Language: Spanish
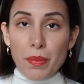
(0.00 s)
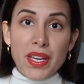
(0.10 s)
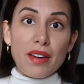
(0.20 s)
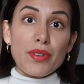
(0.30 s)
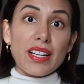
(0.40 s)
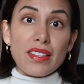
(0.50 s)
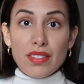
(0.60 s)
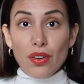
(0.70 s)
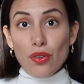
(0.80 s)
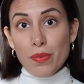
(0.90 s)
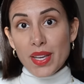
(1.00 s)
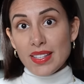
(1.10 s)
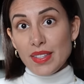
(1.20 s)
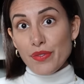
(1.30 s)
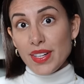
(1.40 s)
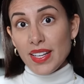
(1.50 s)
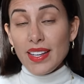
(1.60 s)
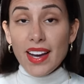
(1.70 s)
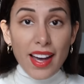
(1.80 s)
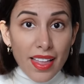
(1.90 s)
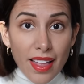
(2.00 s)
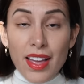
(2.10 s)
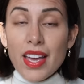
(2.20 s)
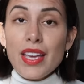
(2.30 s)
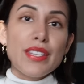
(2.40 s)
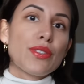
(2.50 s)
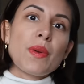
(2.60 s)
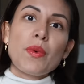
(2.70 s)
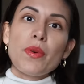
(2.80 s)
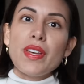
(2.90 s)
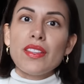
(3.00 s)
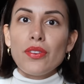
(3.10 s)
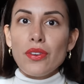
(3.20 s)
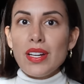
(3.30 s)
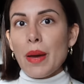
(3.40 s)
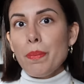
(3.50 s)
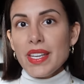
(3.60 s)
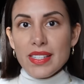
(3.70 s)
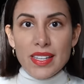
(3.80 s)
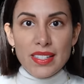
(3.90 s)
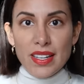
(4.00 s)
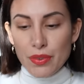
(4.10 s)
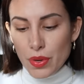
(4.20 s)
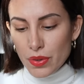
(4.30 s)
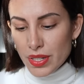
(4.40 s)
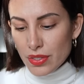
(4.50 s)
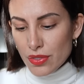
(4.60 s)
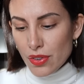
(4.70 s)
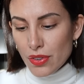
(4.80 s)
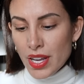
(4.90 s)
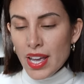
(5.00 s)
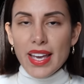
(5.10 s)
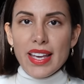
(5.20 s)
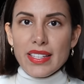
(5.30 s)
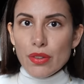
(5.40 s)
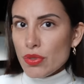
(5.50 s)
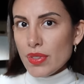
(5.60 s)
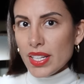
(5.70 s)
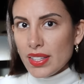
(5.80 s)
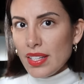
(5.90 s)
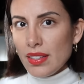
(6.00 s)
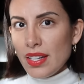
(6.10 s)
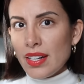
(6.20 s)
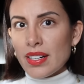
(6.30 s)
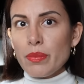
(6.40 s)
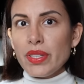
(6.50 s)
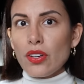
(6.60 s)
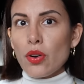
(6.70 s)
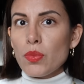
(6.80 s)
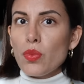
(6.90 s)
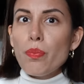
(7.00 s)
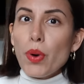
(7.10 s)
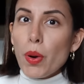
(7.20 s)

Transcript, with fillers: amiga, una artista colombiana, Estefanía Tejada, y estuvimos viendo las piezas de la nueva colección. Esta no es una tienda, es realmente como un